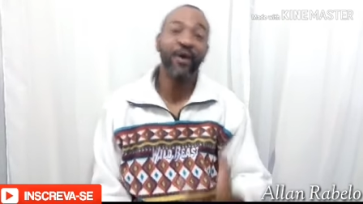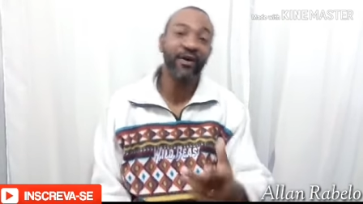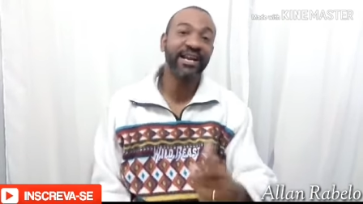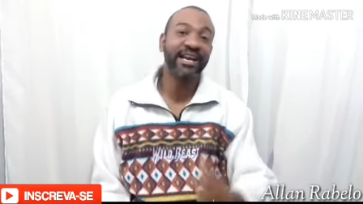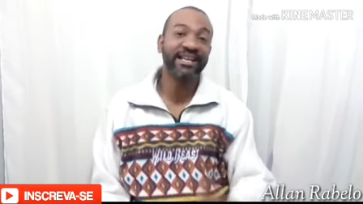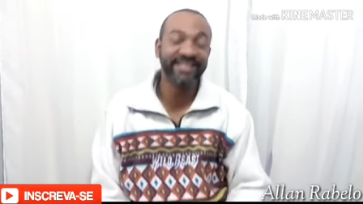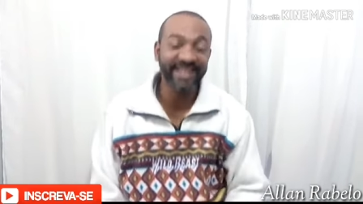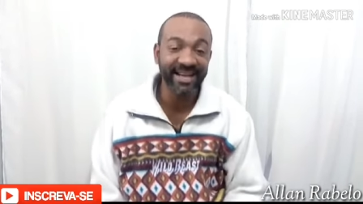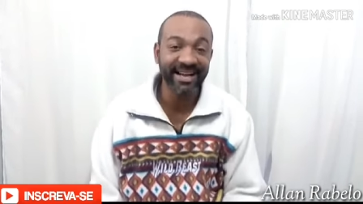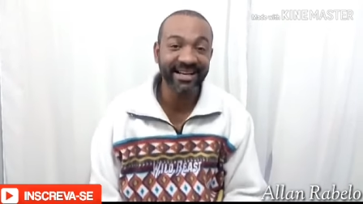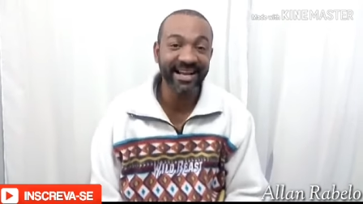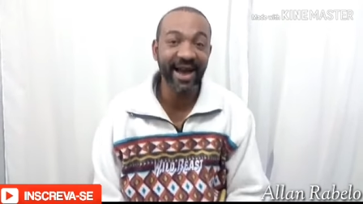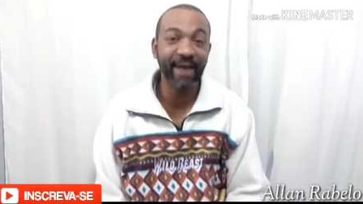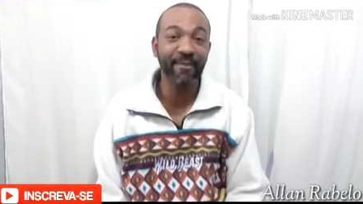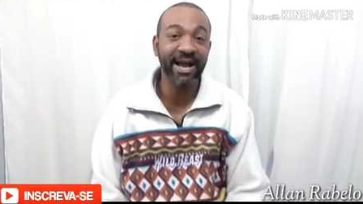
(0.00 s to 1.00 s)
Vou
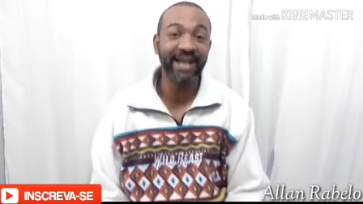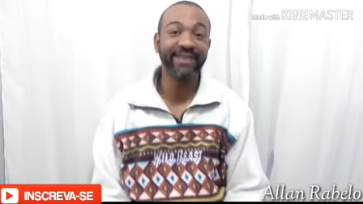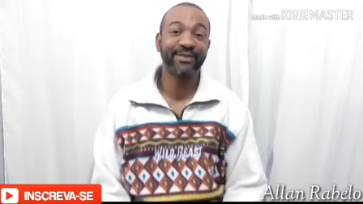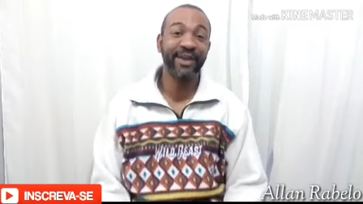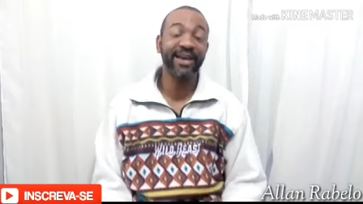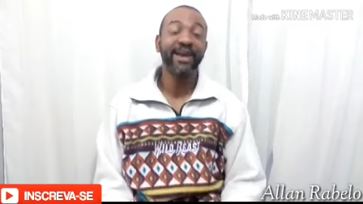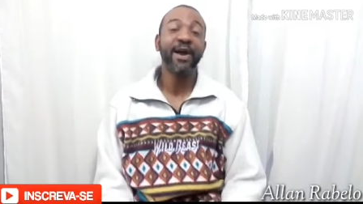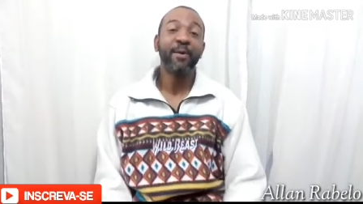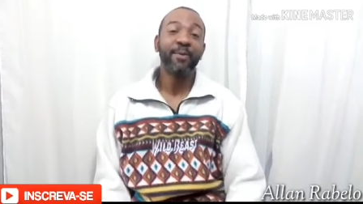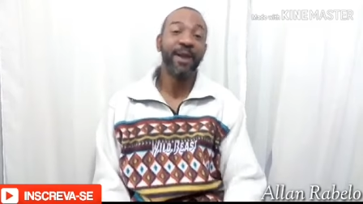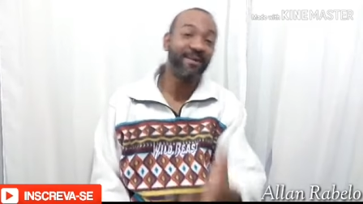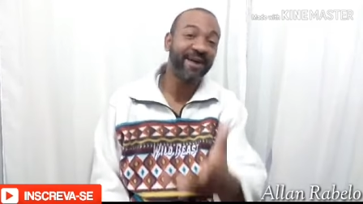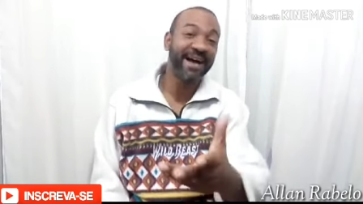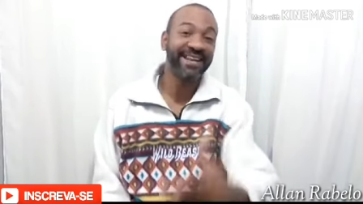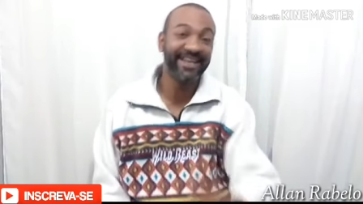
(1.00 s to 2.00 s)
deixando aquele abraço aí
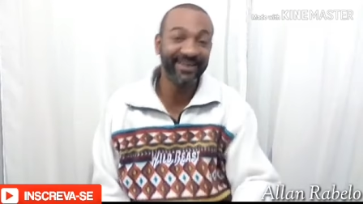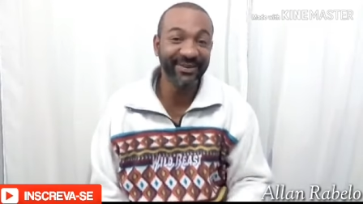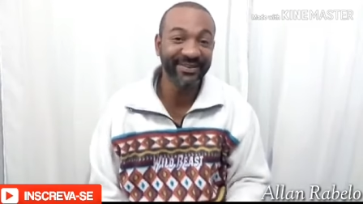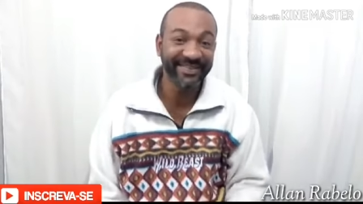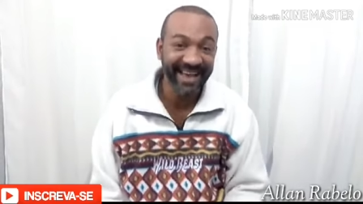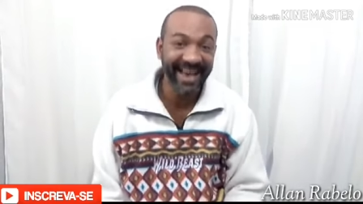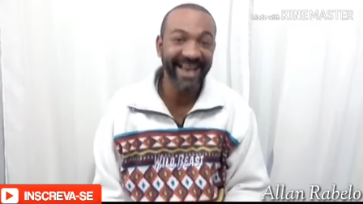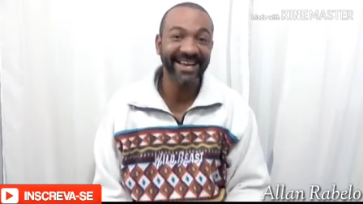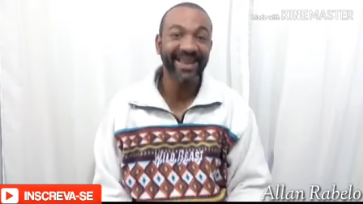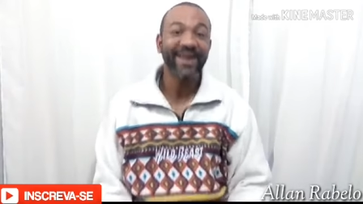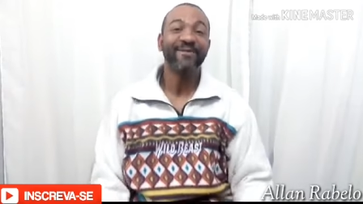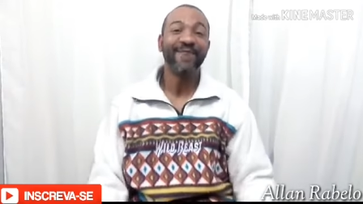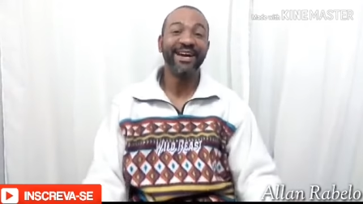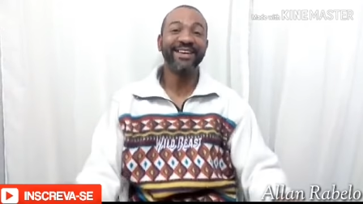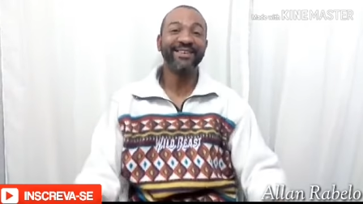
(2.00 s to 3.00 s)
para Maria José, hein?